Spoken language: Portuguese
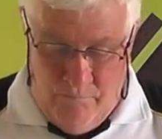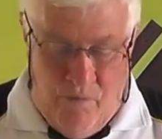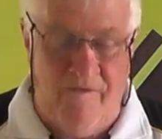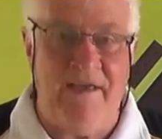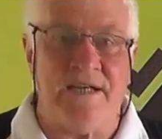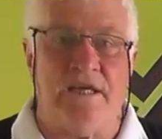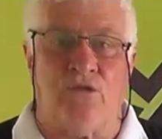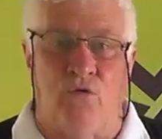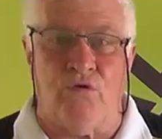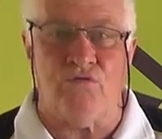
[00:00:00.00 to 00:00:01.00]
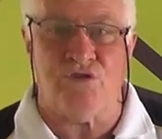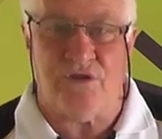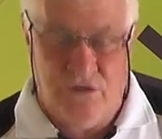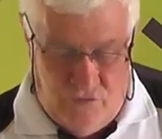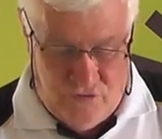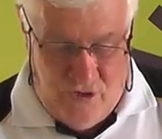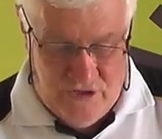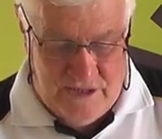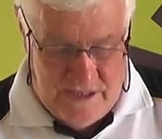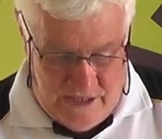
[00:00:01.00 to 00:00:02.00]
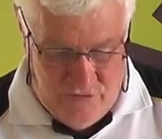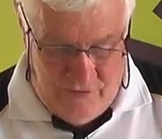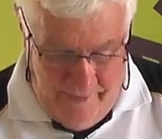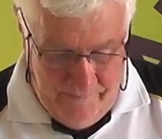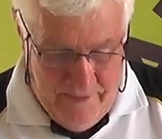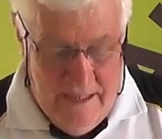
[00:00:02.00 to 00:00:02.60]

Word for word: boa viagem a todos, são os nossos desejos, né?